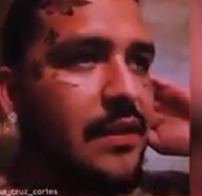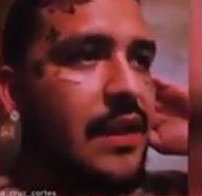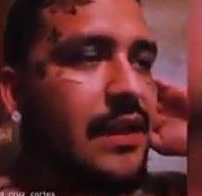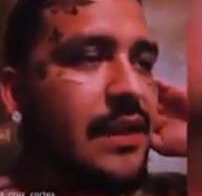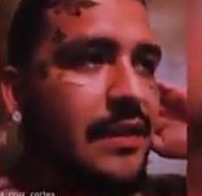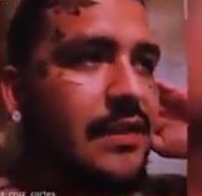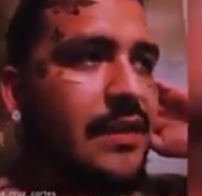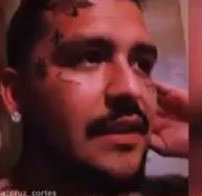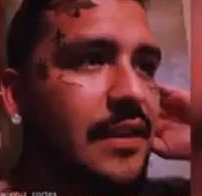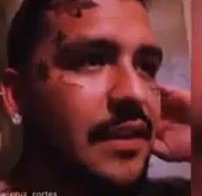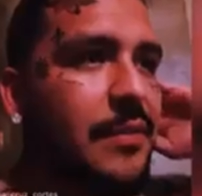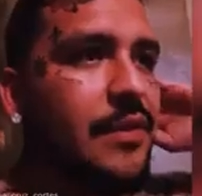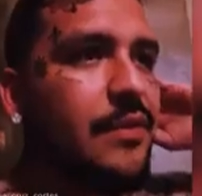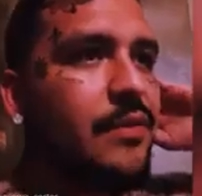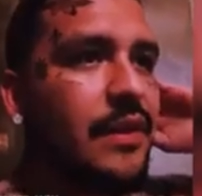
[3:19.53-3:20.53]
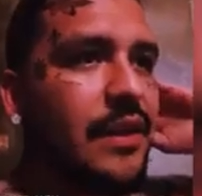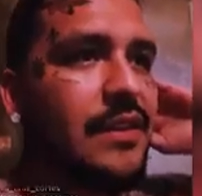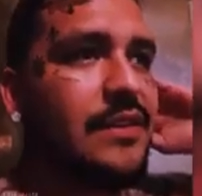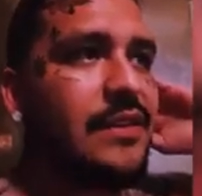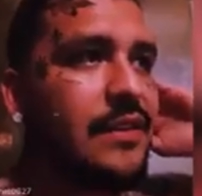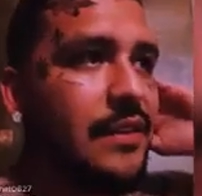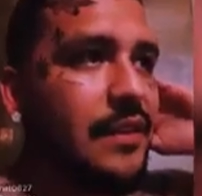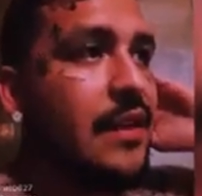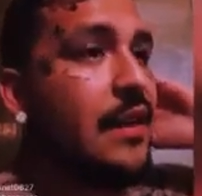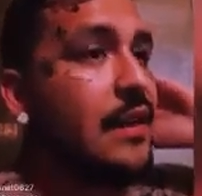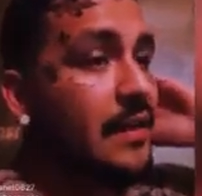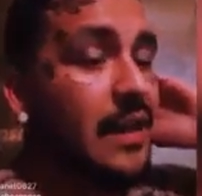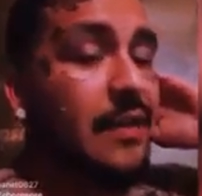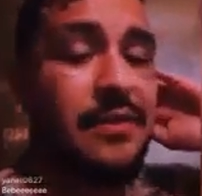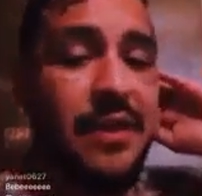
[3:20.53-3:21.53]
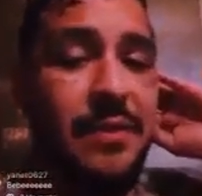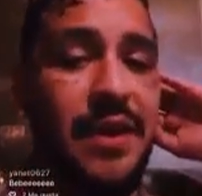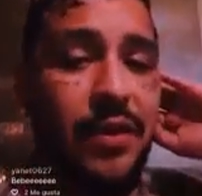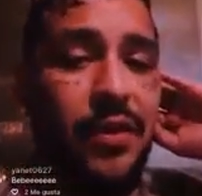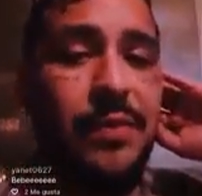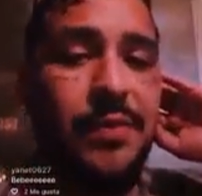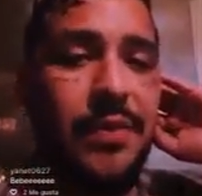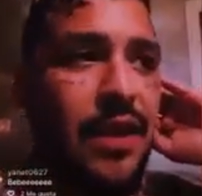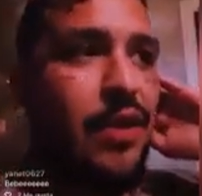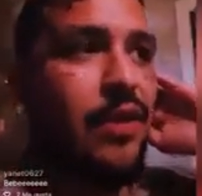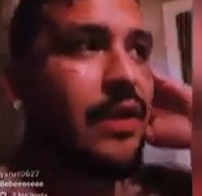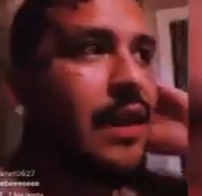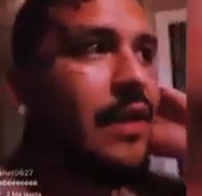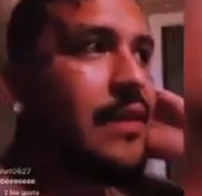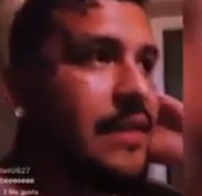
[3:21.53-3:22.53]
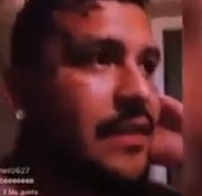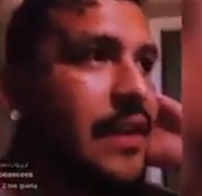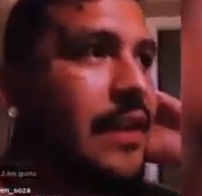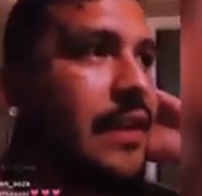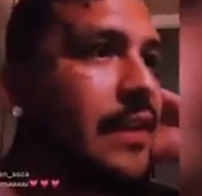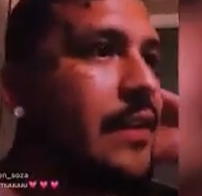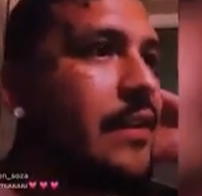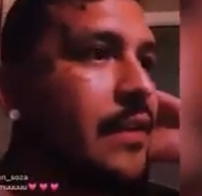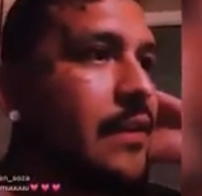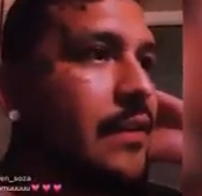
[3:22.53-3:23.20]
y hay que tener la madurez y la vida me ha golpeado cada vez que,